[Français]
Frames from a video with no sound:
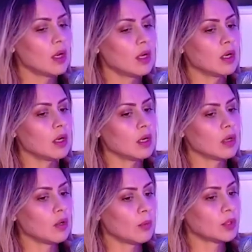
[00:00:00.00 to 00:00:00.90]

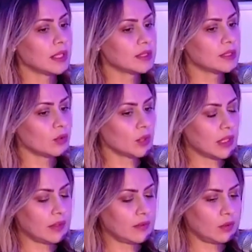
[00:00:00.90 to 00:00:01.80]
Euh, comme on a,
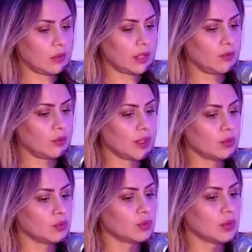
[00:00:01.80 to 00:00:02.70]
euh,
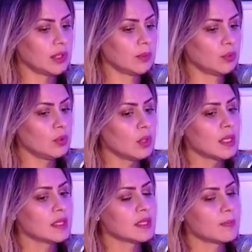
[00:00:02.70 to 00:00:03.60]
évoqué tout au début,
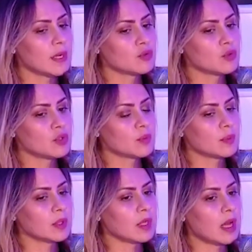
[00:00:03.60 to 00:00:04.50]
c'est pas
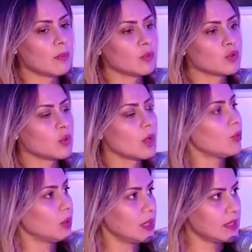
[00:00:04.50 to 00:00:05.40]
juste euh, un besoin
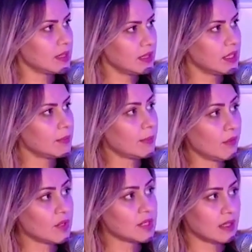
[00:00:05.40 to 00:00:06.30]
pour l'esthétique,
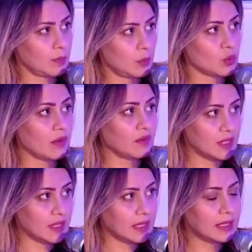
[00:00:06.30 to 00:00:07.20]
parfois c'est un besoin
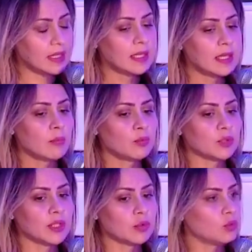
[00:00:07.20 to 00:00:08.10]
vital
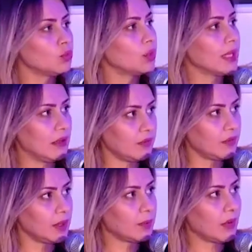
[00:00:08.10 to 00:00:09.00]
pour des coûts
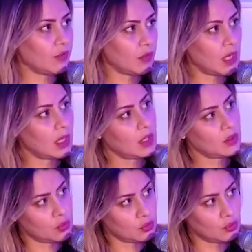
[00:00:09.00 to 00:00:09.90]
élevés
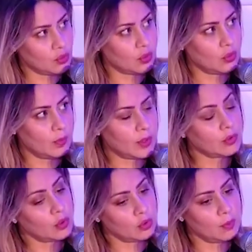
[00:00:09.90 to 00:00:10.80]
parfois
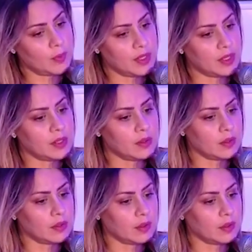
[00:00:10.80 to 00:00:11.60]
dans le pays